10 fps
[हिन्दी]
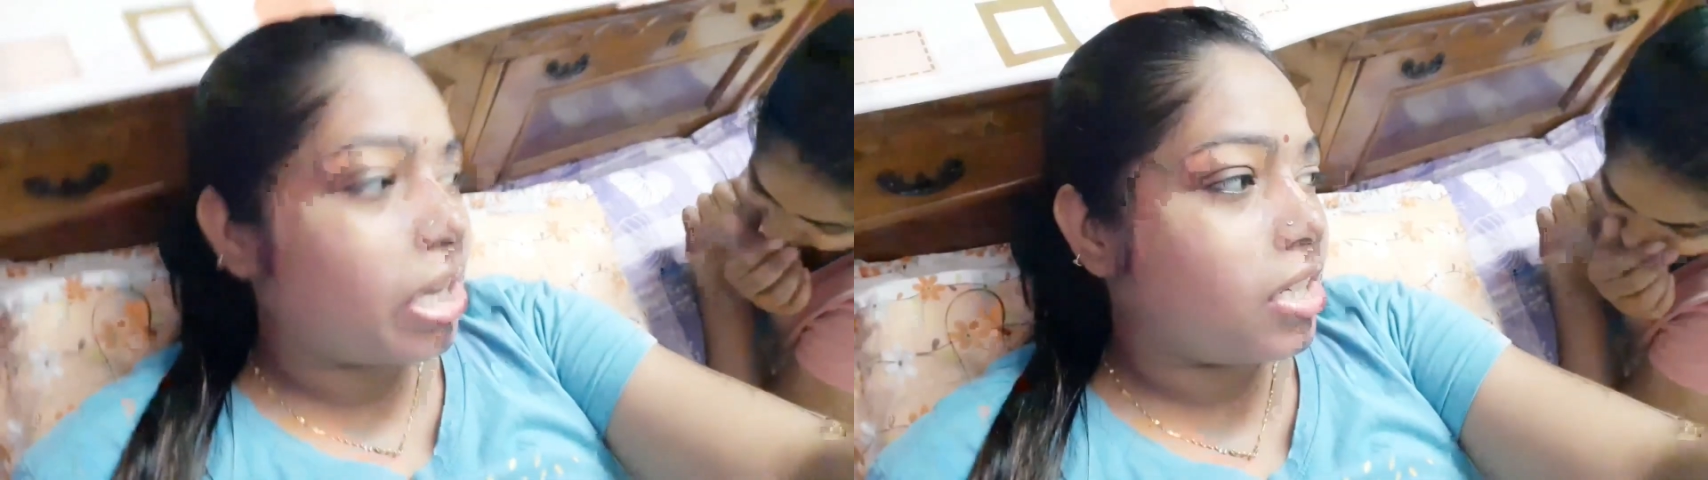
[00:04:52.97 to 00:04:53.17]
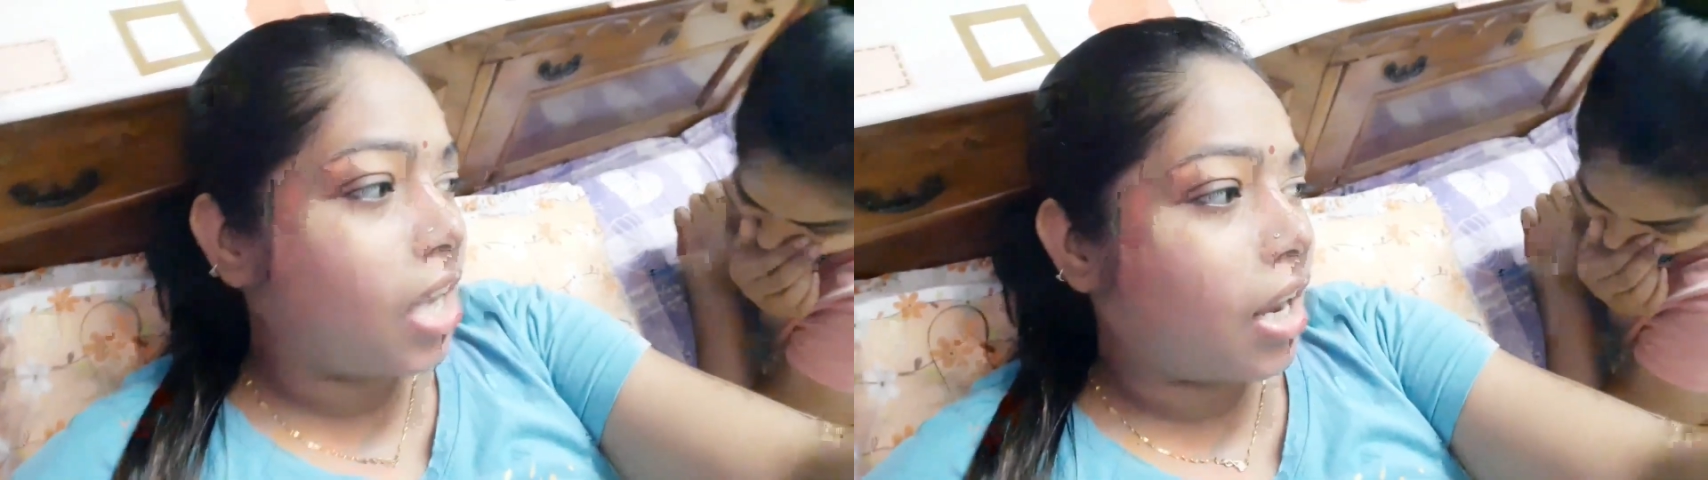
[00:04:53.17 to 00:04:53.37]

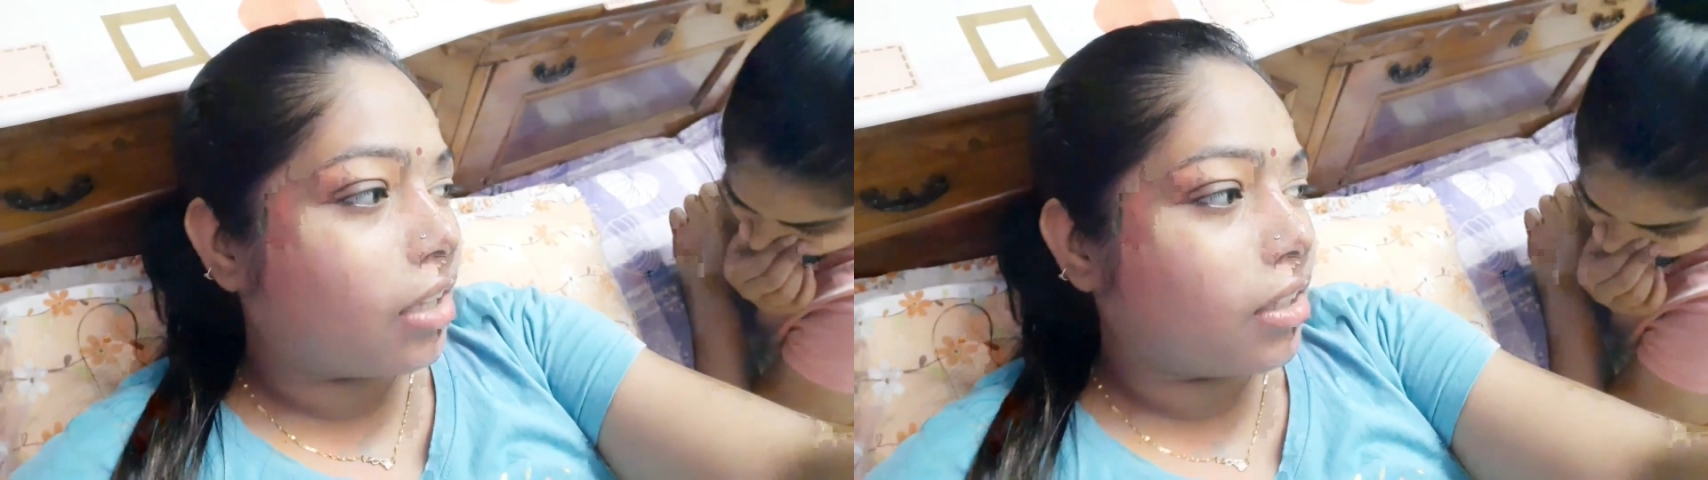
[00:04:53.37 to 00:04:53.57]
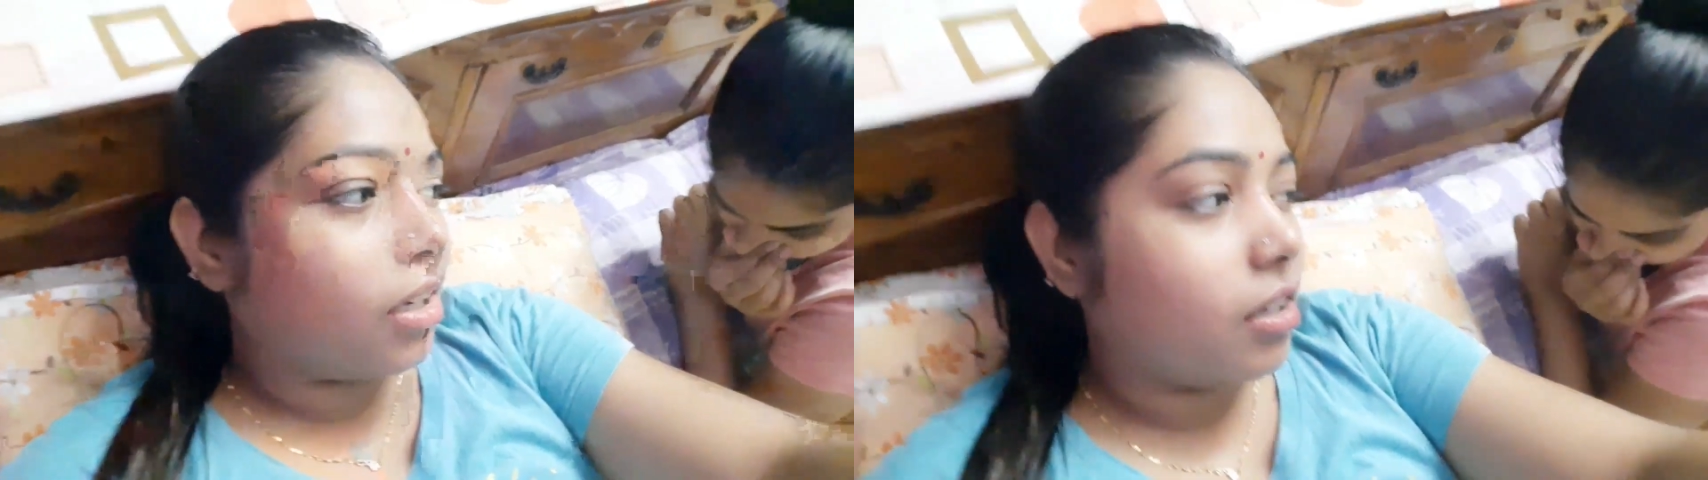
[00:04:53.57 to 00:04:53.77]
नमकीन खा
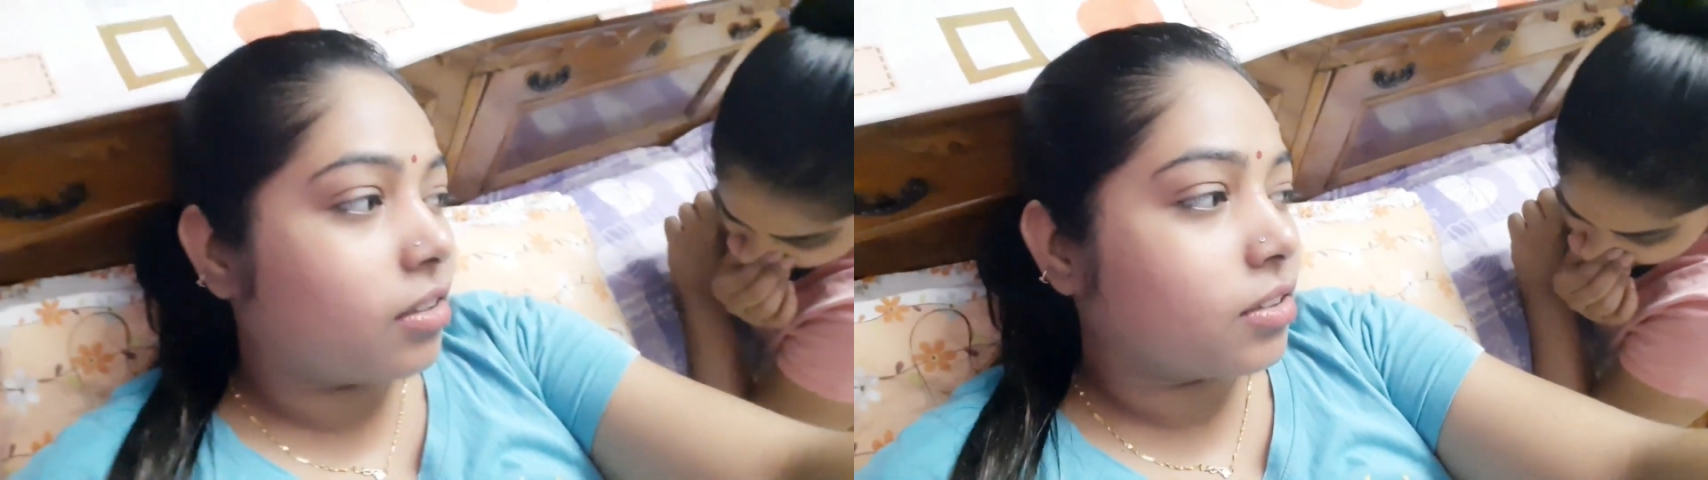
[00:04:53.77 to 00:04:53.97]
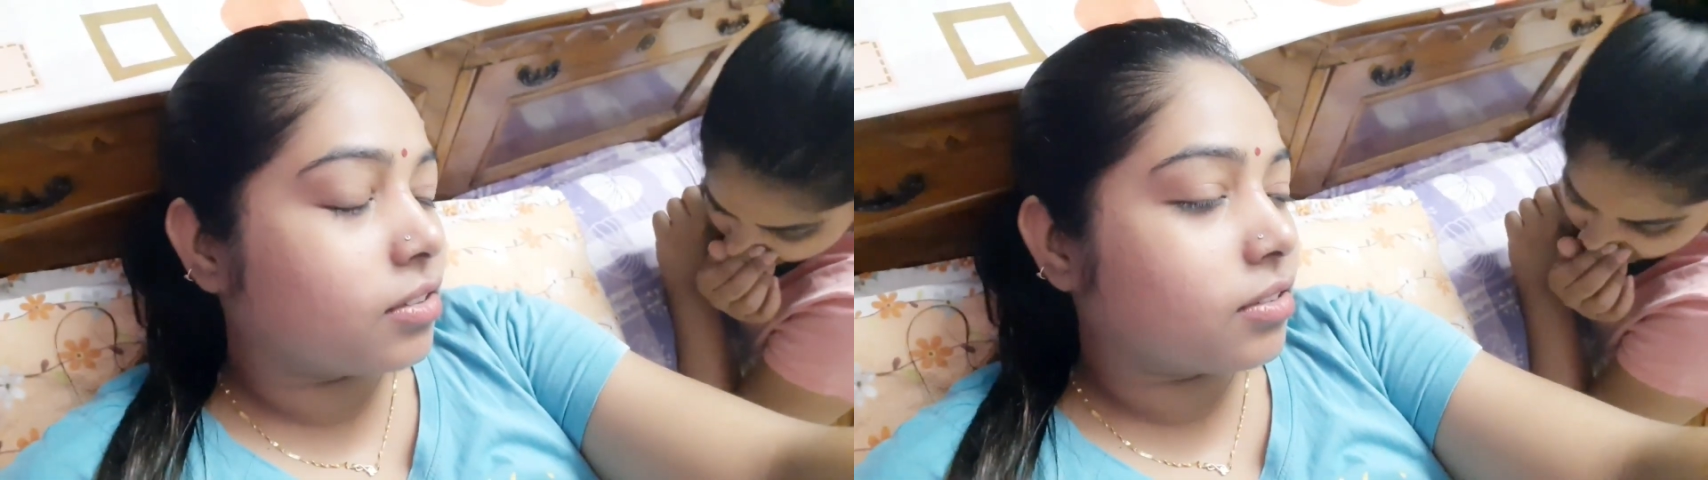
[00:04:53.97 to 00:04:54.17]
लेते हैं ना
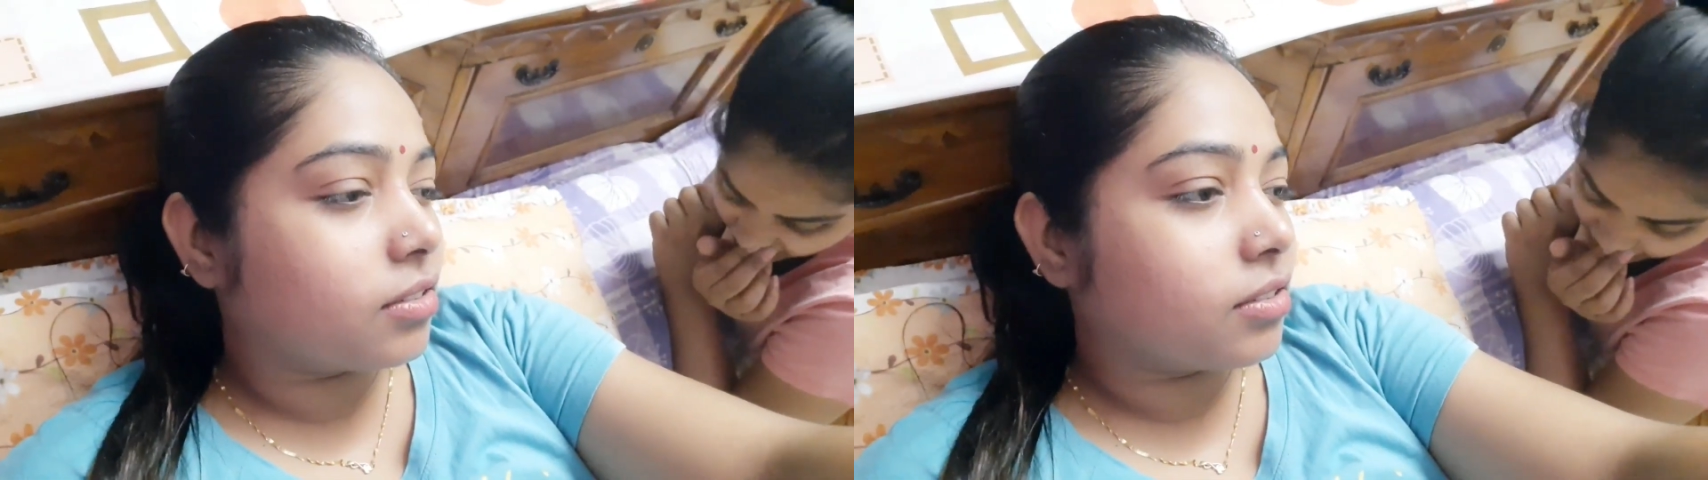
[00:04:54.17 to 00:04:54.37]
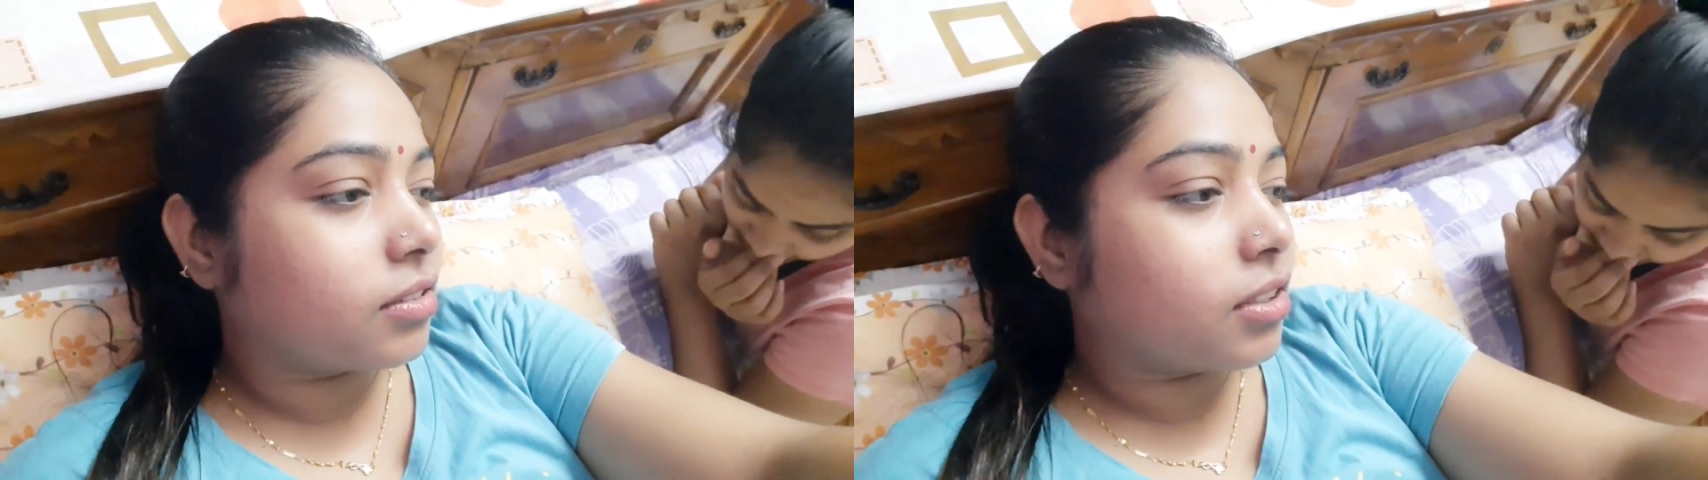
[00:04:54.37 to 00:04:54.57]

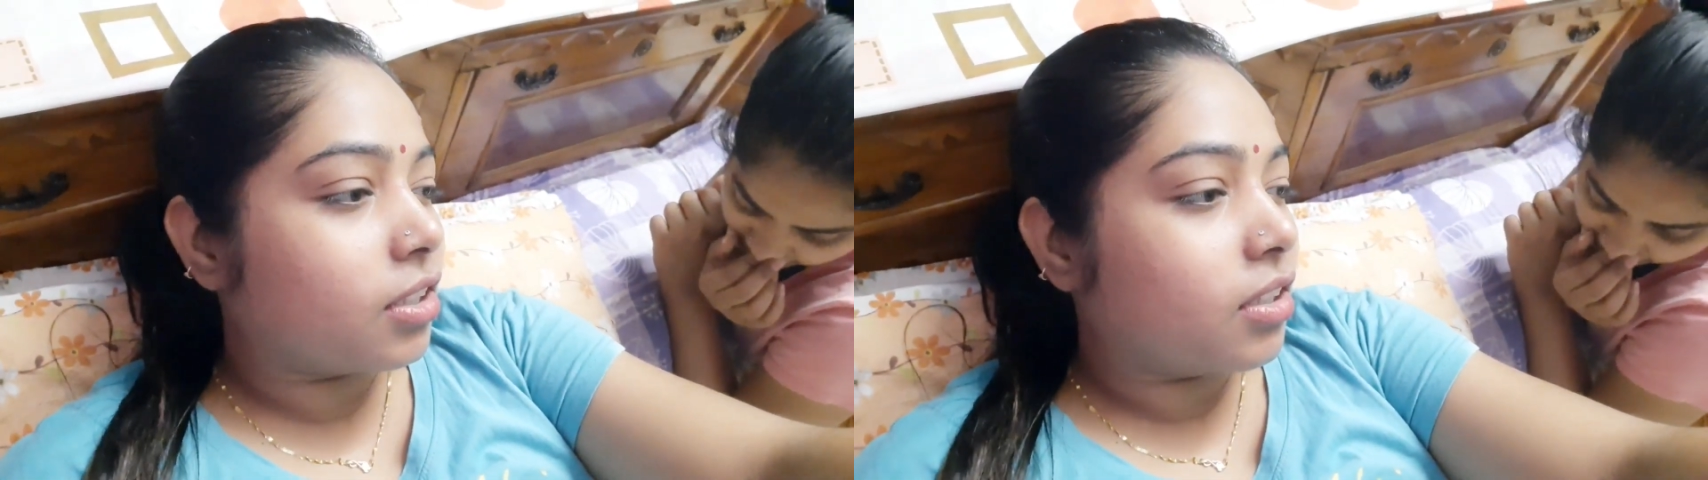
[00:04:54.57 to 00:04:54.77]
ठीक है